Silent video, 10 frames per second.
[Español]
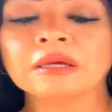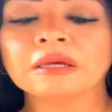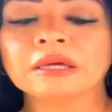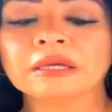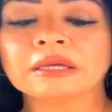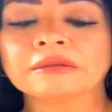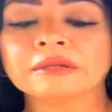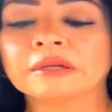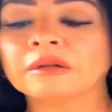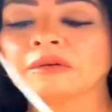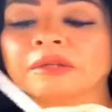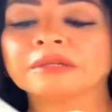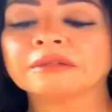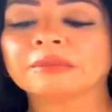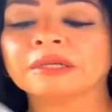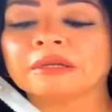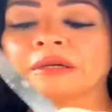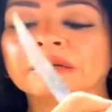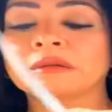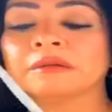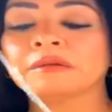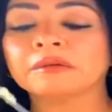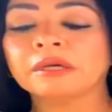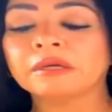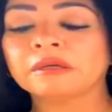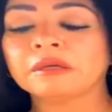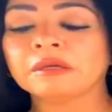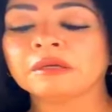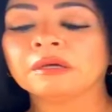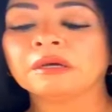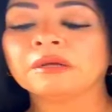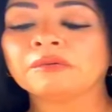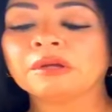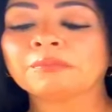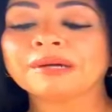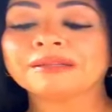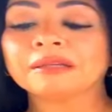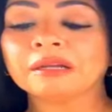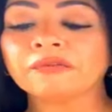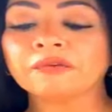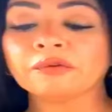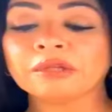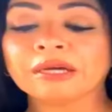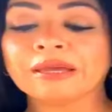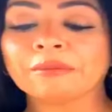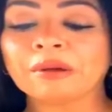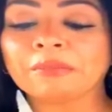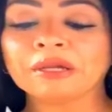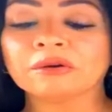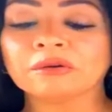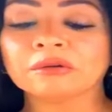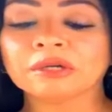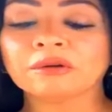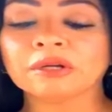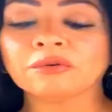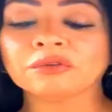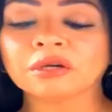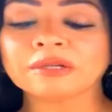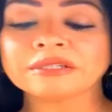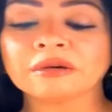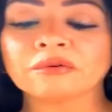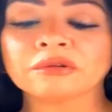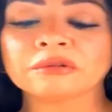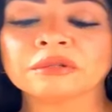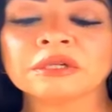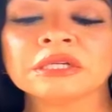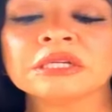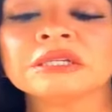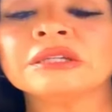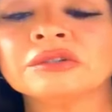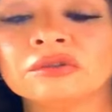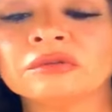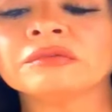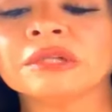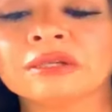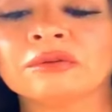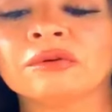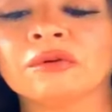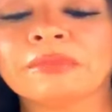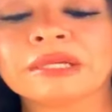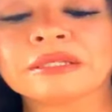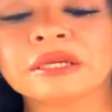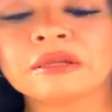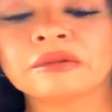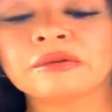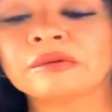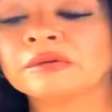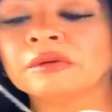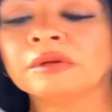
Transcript: y hay que hacerlo de esta manera. ¿Ok? Hay unas partes de la fruta que ella me explicó que no le gustaba el sabor y yo la estoy complaciendo